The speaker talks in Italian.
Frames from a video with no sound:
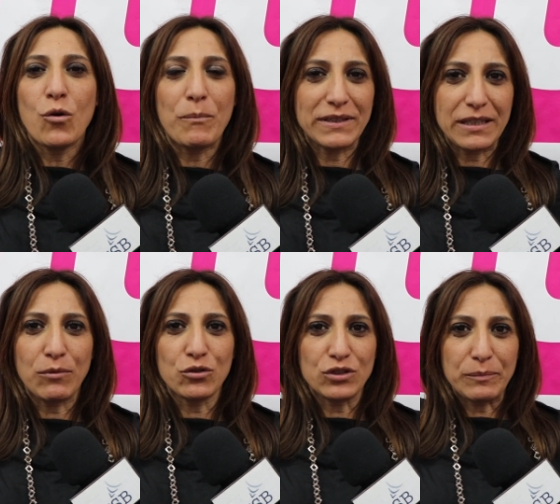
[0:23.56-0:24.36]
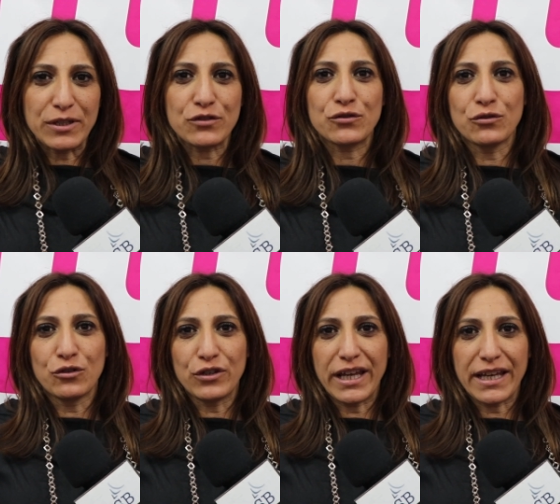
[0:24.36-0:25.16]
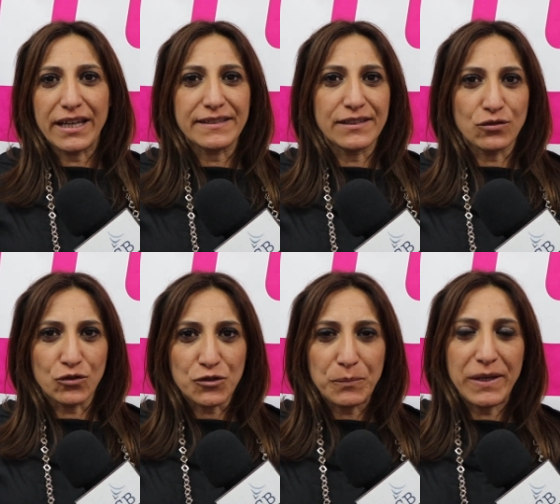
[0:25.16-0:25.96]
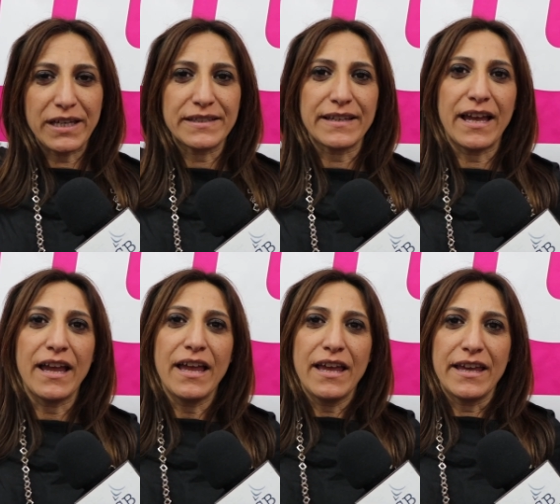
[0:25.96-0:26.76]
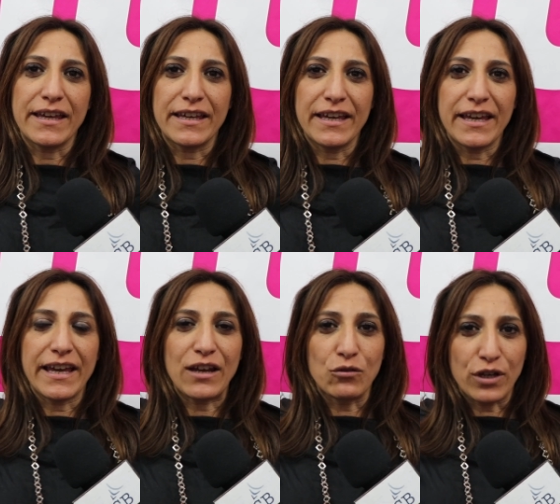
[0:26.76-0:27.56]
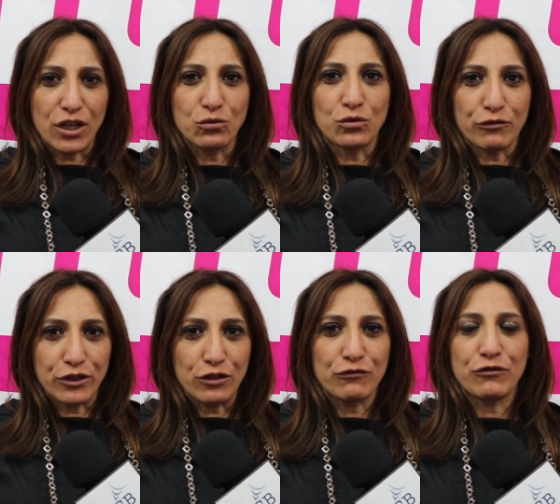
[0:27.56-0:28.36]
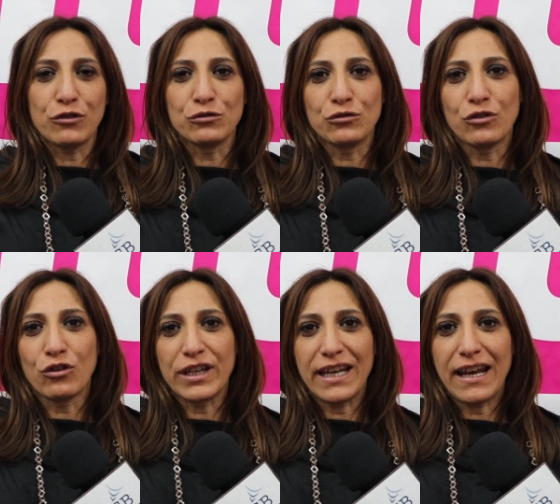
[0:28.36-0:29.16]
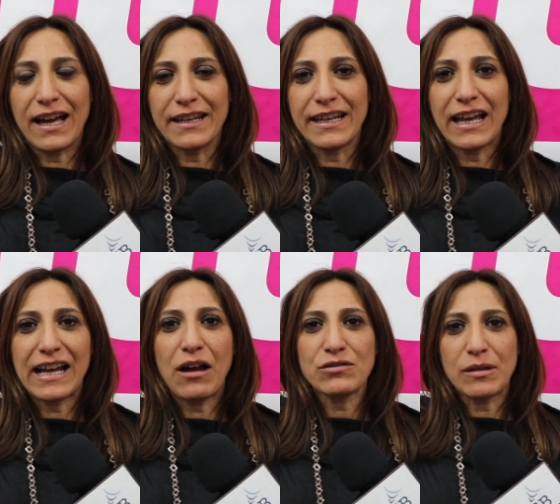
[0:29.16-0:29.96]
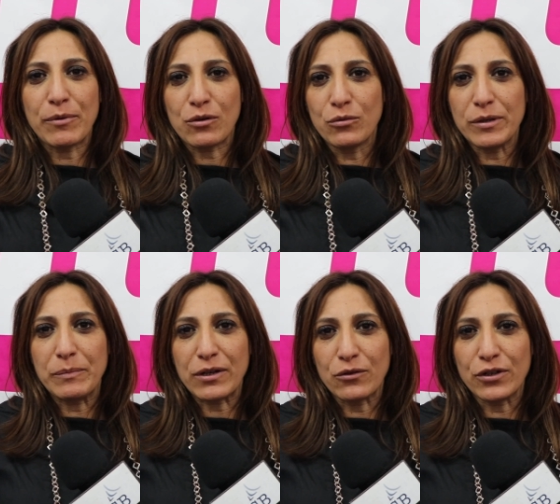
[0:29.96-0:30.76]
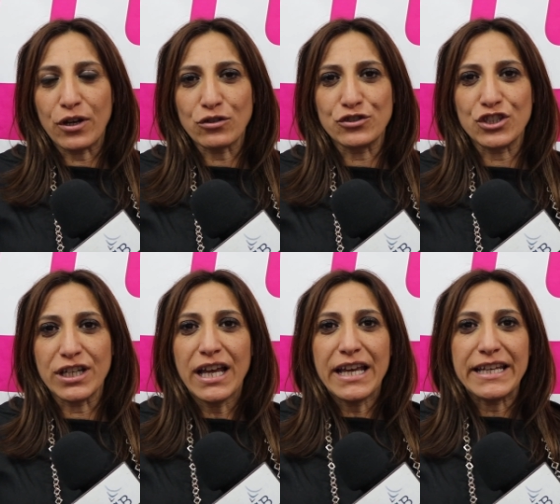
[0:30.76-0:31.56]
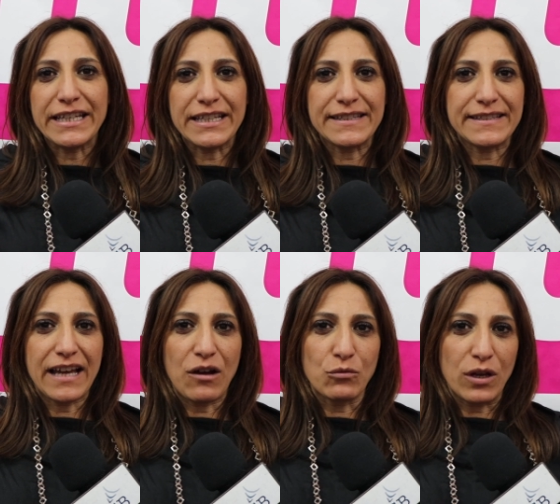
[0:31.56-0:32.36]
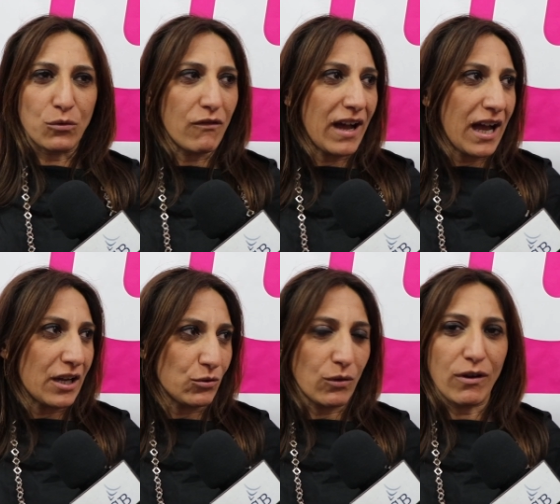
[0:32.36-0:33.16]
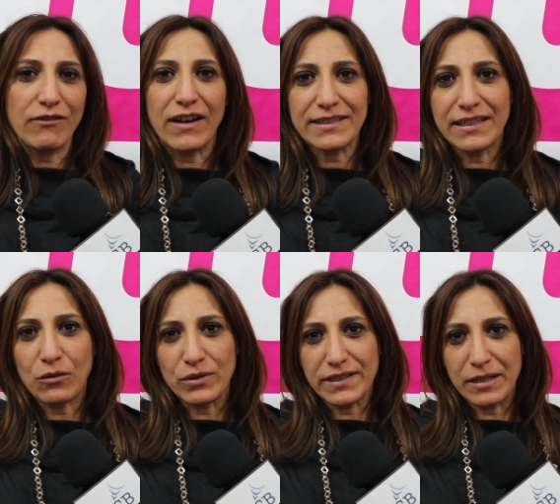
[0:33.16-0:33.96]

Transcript: un patrimonio di persone che si sono spese e che hanno creduto fino in fondo nella, nella causa per cui per noi oggi inizia una nuova, una nuova, fase da cui si